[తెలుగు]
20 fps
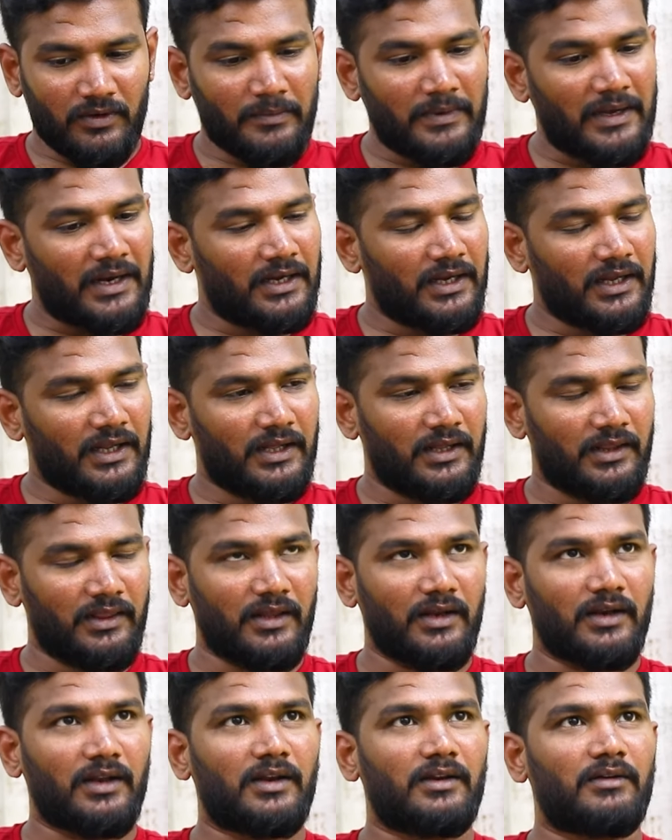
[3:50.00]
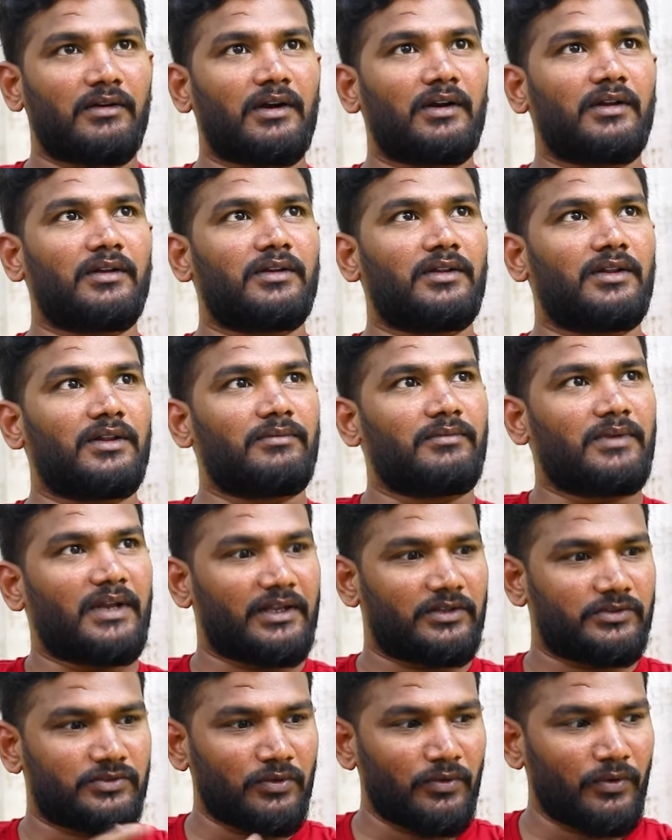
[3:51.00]
ఒక మాట అది అన్నారు
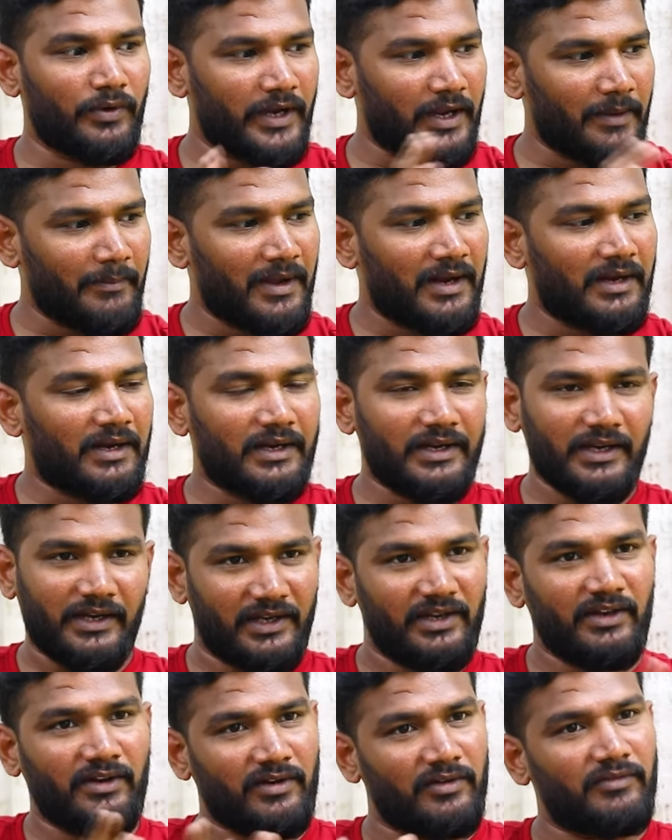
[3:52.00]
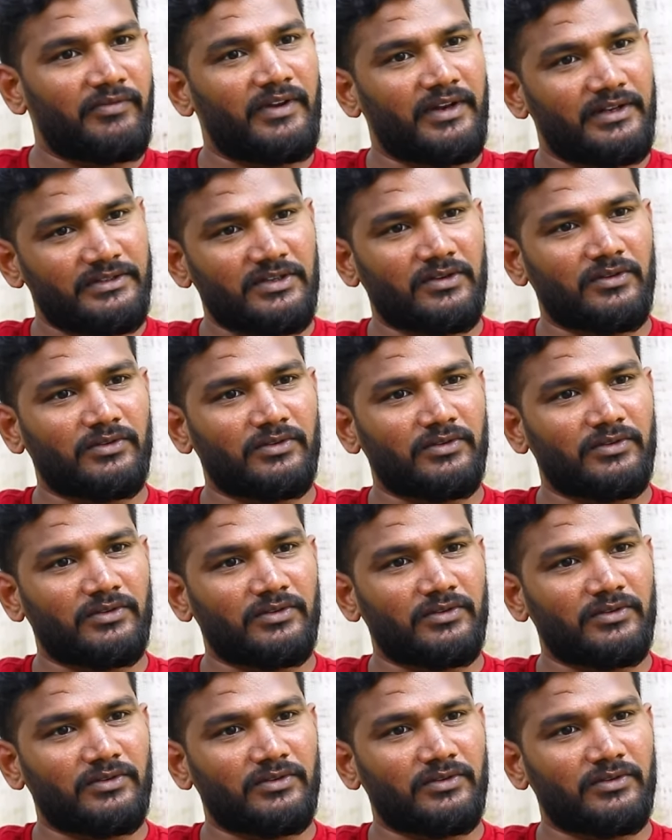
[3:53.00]
లైక్ సోనియా మాటలకి నిఖిల్ ఇన్ఫ్లుయెన్స్